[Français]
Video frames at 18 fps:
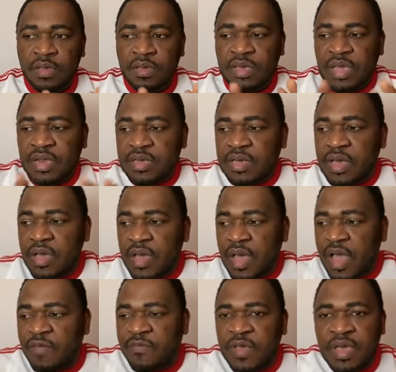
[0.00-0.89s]

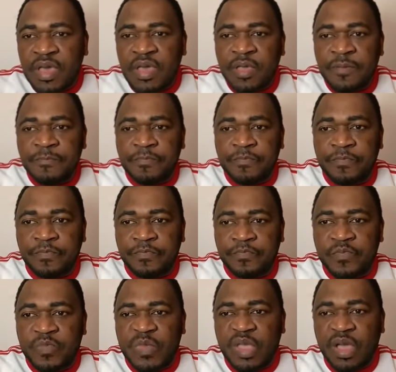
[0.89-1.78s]
Quelqu'un avait
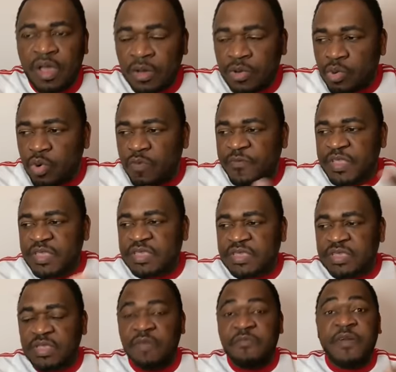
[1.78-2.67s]
un
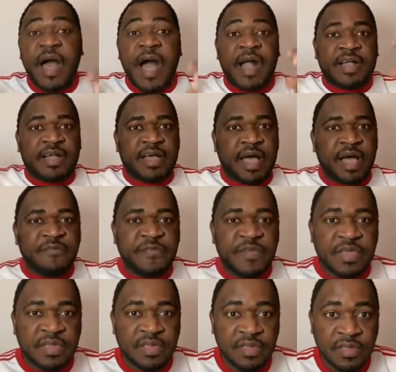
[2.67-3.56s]
Covid-19
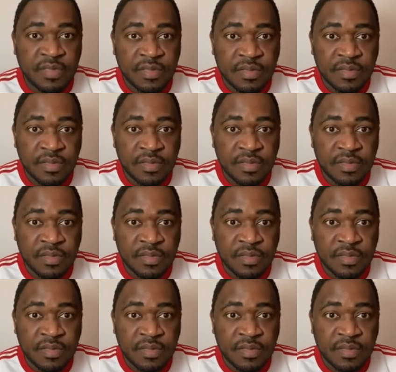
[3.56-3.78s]
aggravé.